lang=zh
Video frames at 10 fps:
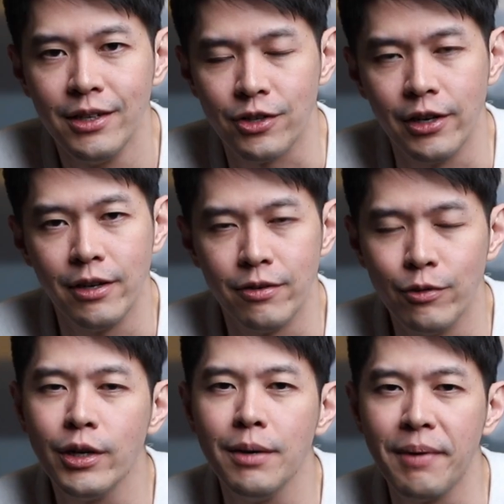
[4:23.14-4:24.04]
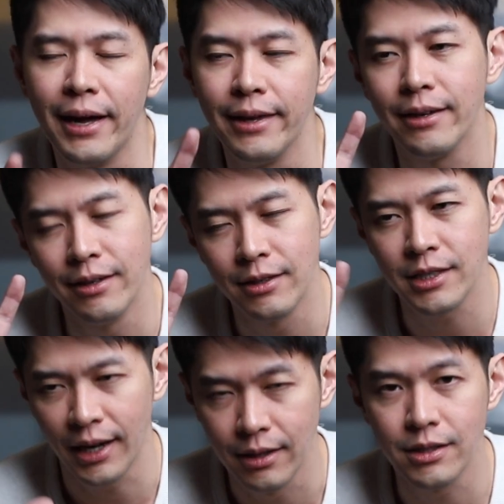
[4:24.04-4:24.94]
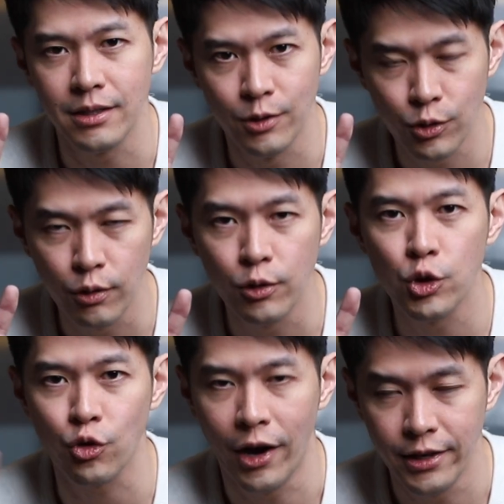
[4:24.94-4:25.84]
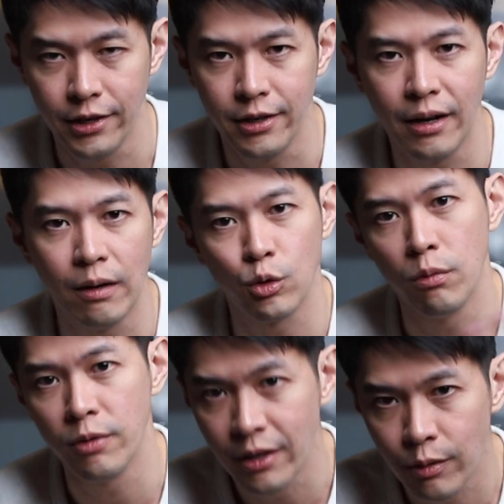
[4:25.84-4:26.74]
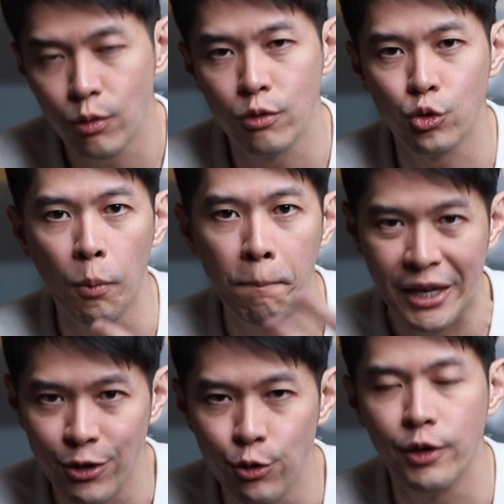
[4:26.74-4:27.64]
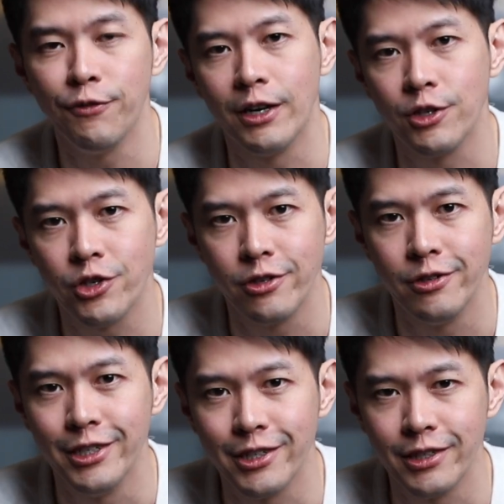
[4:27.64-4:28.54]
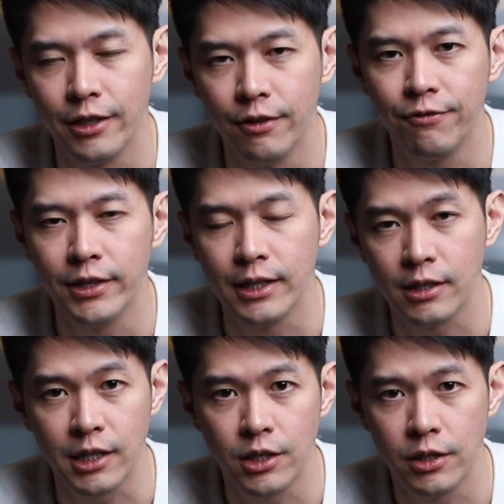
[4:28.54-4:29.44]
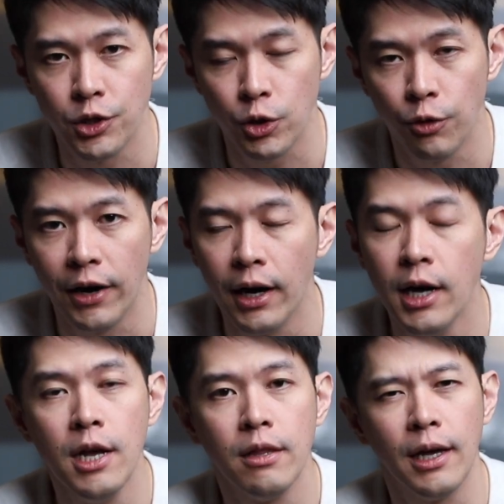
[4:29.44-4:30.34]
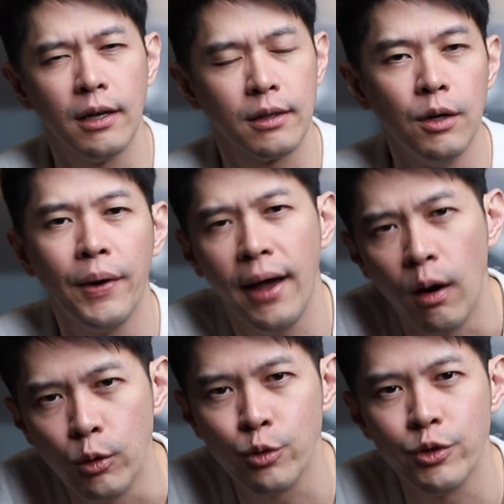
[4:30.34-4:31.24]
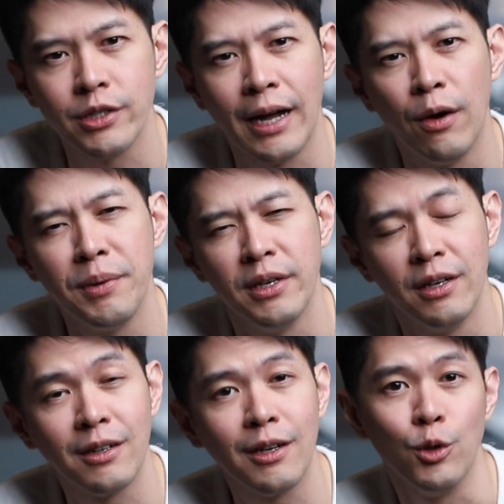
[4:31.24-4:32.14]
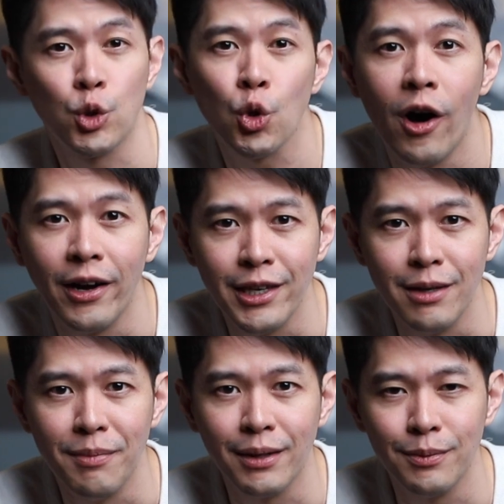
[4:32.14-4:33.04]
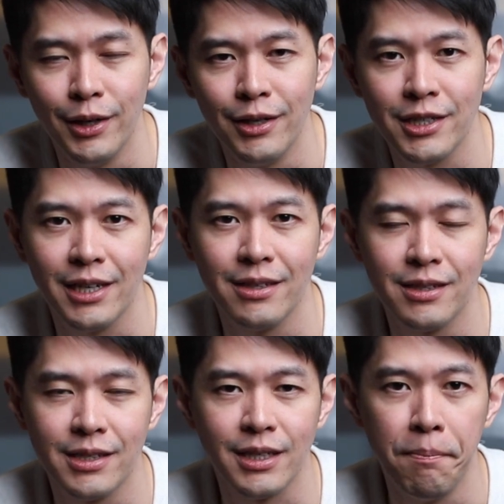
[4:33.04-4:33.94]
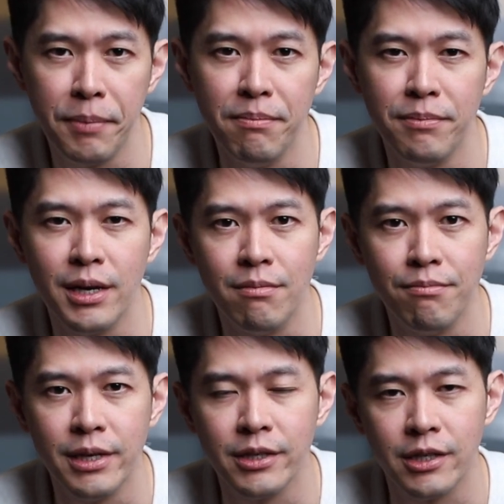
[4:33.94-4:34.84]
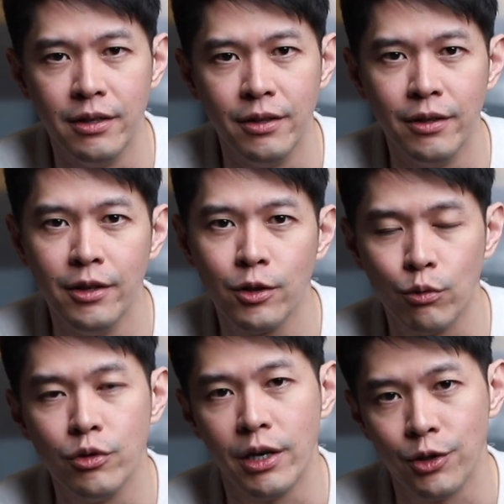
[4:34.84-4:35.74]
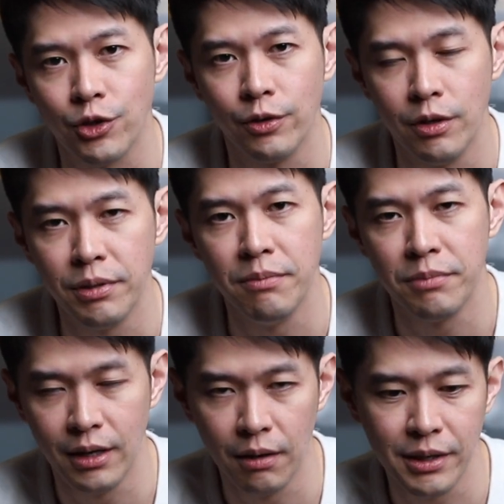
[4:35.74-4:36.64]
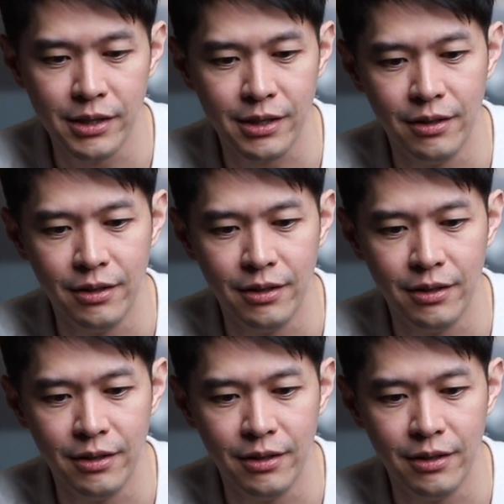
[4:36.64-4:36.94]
所以，如何把一个场景做转移，然后做隐喻、做比喻的方式，也是一个非常常见的手法。那额外的好处就是它会变得更有创意嘛，对不对？像这个便便变成独角兽的便便，然后变